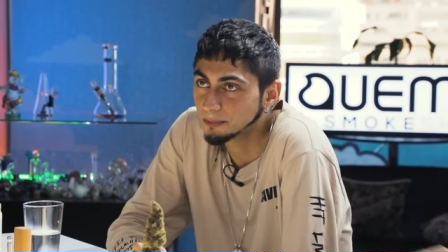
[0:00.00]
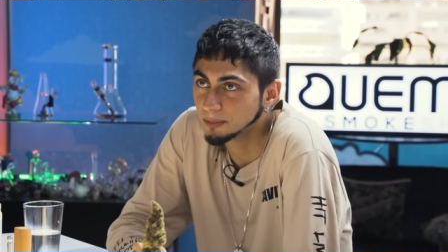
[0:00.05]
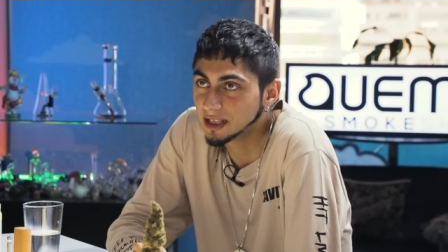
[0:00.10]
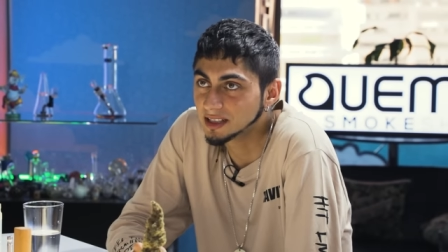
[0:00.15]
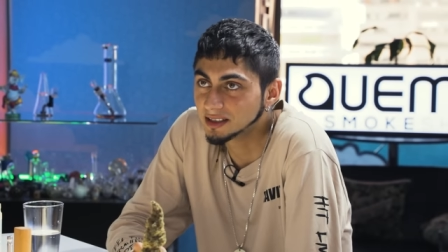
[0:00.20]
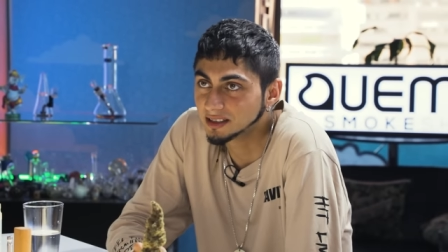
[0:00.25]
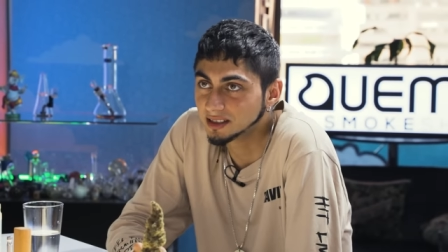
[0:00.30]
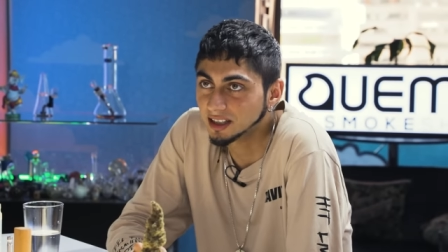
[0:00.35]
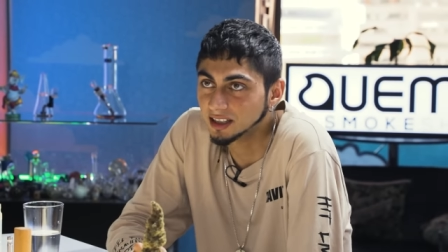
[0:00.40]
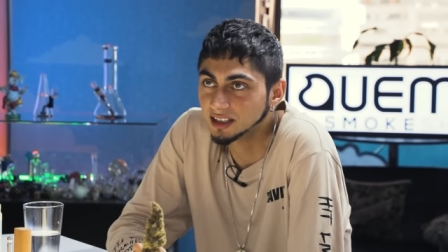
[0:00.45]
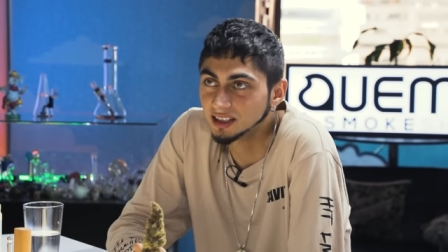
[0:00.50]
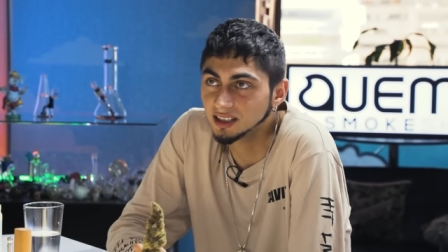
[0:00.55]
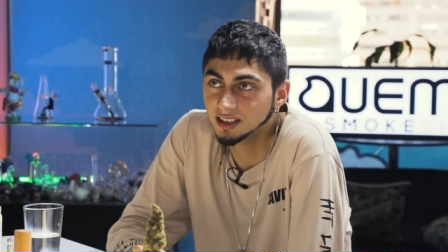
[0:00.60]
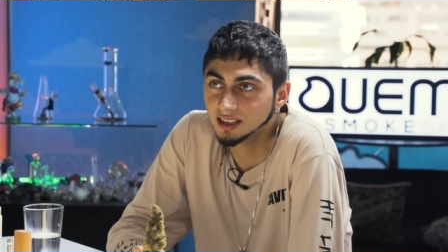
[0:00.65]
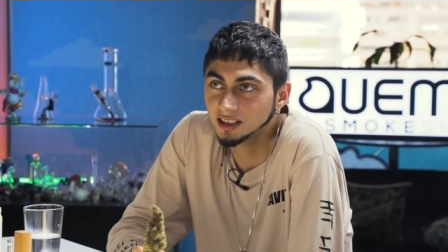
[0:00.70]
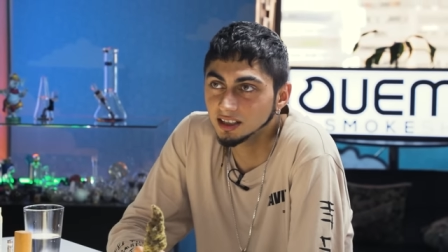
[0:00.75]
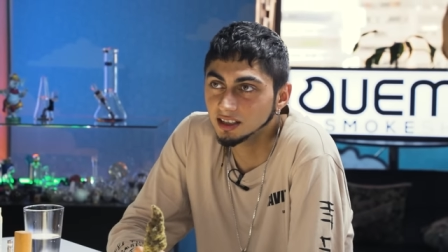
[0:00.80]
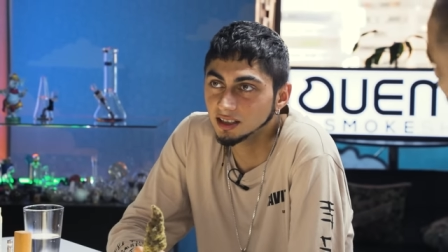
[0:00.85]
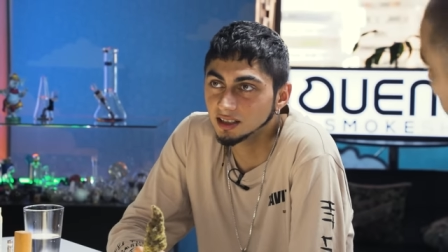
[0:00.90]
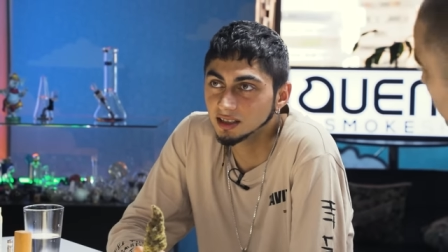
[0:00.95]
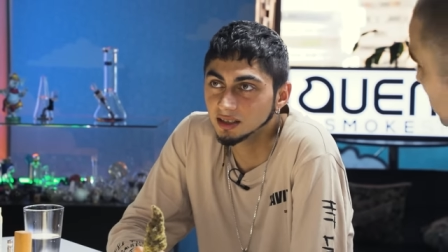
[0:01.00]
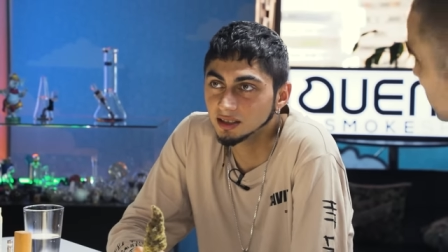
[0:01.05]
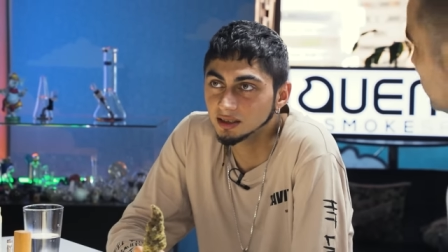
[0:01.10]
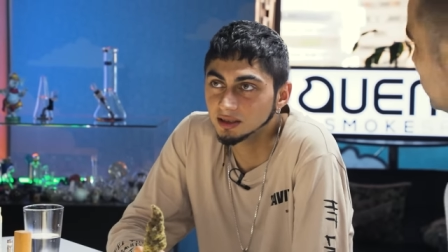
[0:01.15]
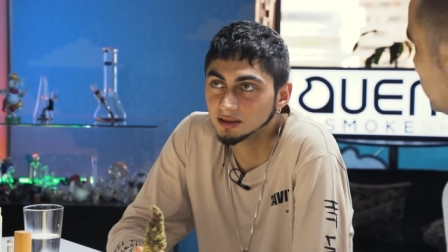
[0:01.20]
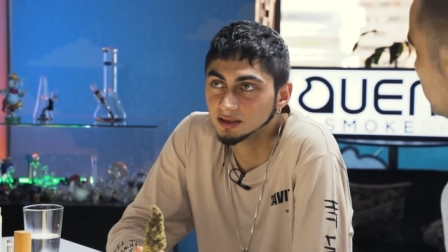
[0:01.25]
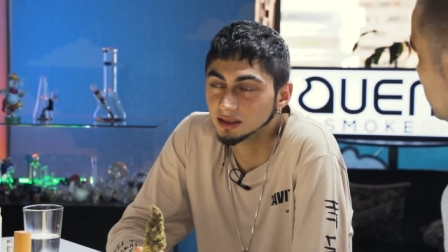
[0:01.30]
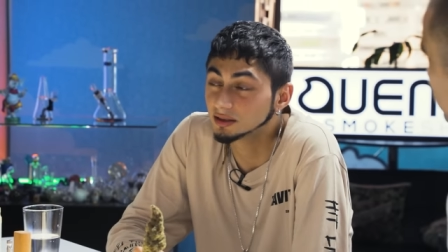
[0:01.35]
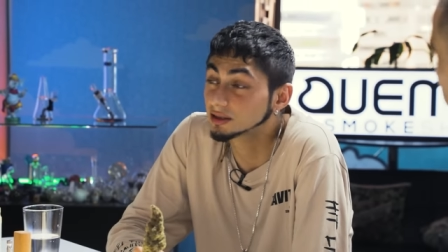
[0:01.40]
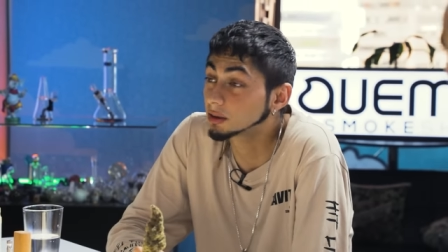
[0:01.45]

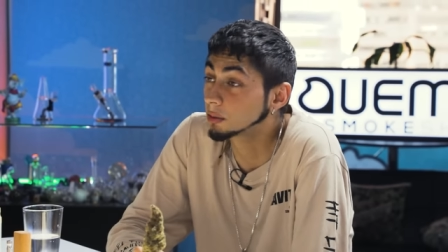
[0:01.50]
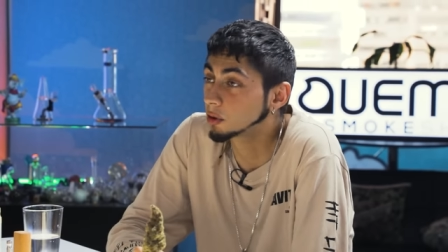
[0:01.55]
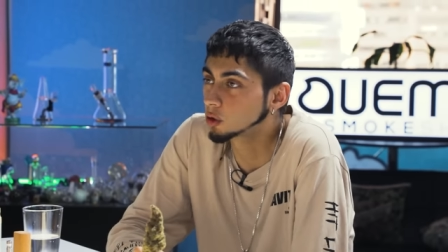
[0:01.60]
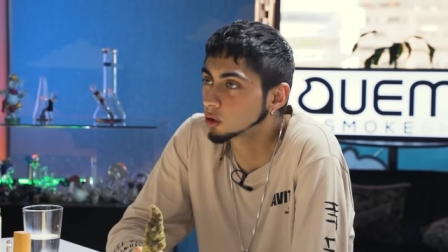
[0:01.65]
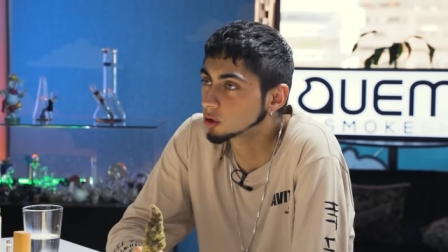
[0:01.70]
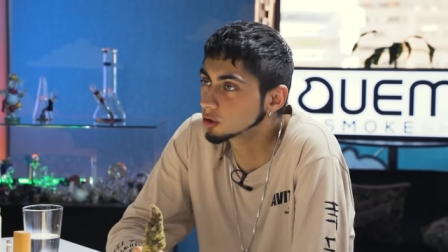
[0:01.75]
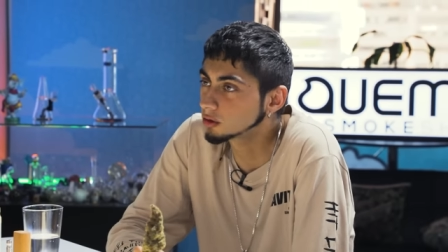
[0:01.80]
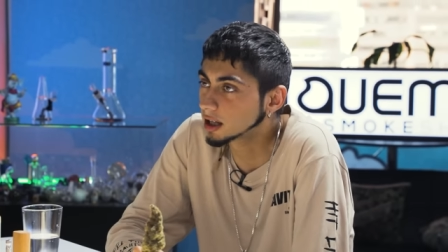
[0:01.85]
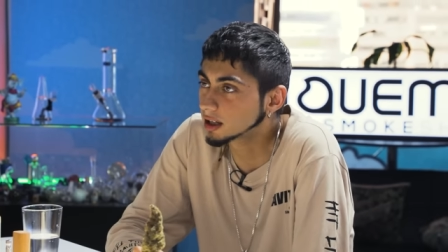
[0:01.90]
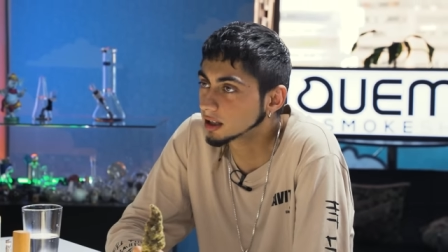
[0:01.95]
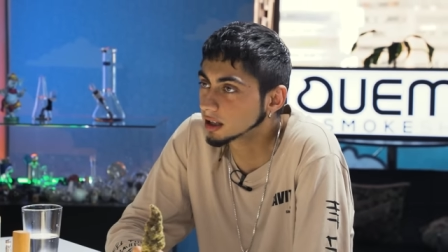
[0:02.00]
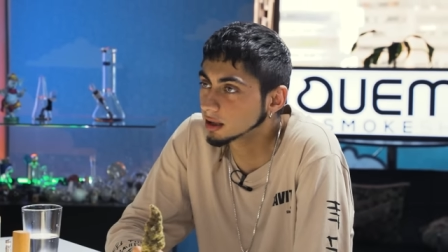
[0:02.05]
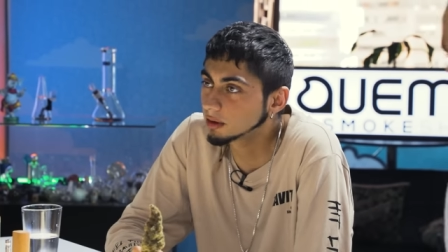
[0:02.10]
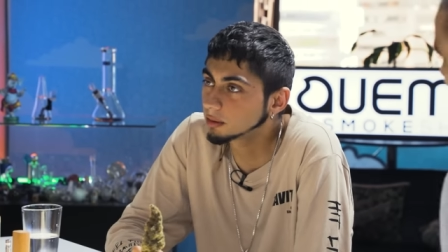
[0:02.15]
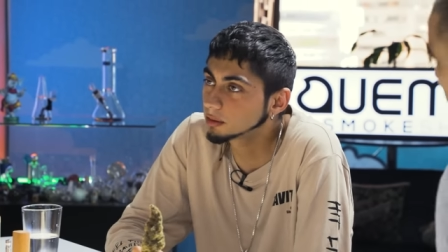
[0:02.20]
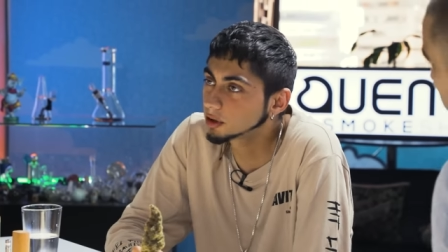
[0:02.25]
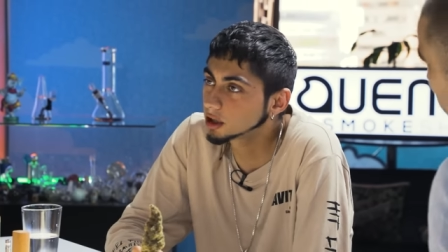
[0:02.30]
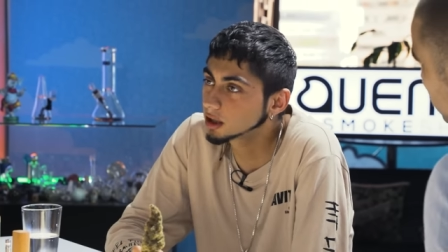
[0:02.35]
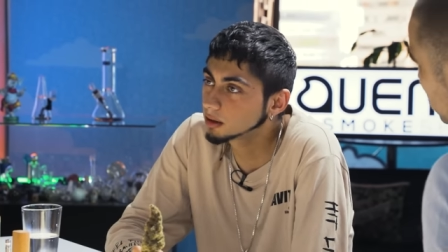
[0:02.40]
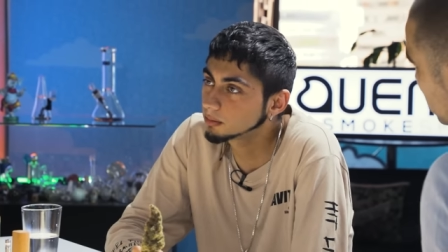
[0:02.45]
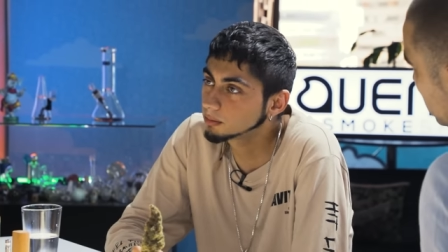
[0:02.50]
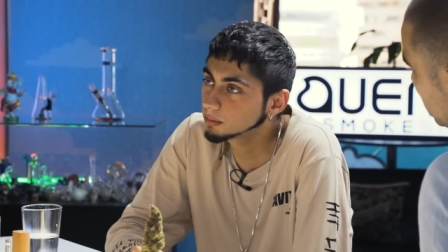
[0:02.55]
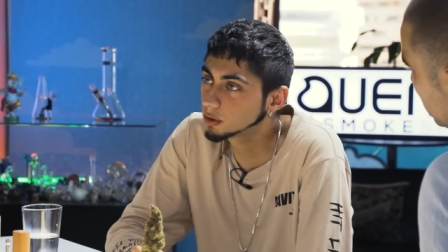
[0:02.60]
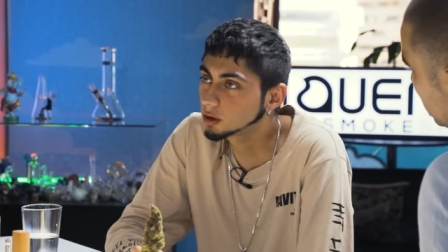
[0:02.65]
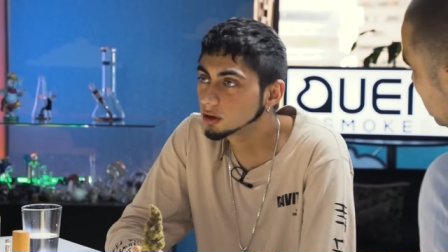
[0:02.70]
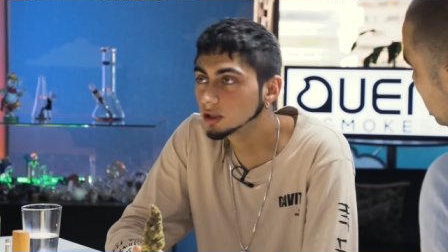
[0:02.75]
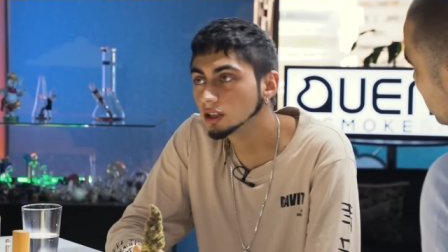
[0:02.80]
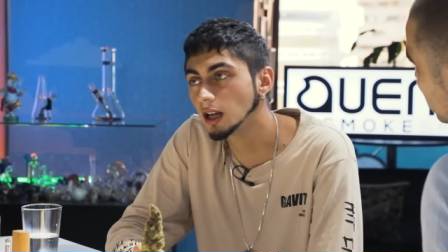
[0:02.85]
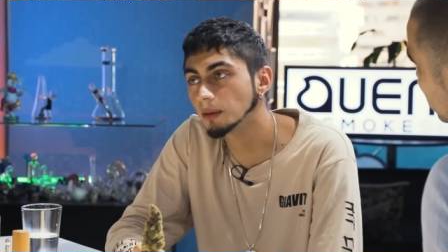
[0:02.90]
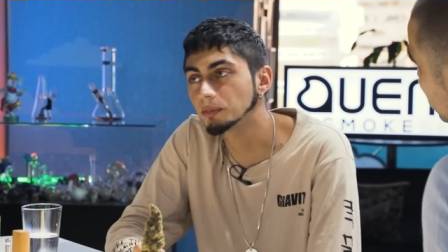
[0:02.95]
pensáis, se me ocurre una rima, por
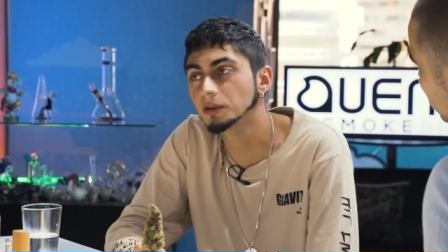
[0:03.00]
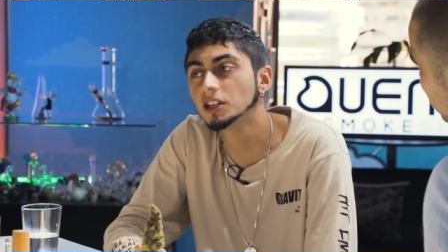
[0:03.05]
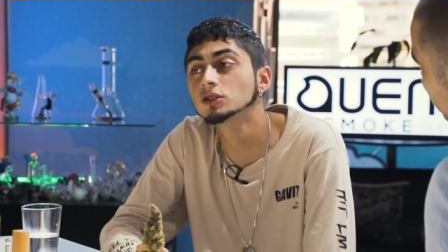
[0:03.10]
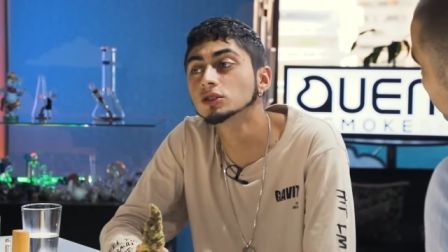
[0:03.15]
ejemplo, y la